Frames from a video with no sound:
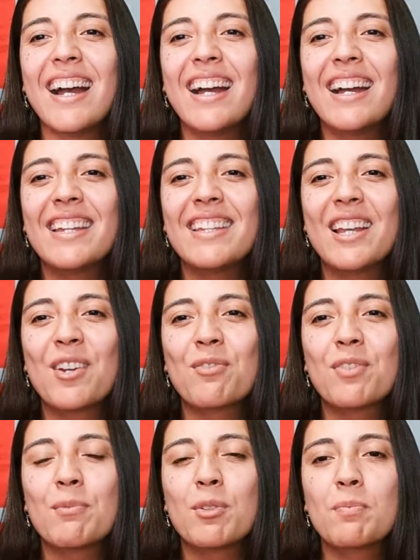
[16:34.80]
Ay, ya no
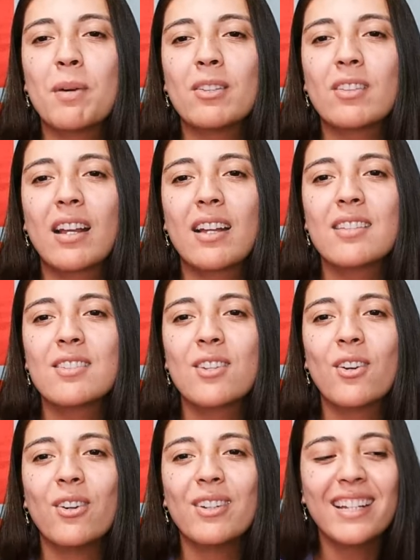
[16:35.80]
fuimos para otra canción.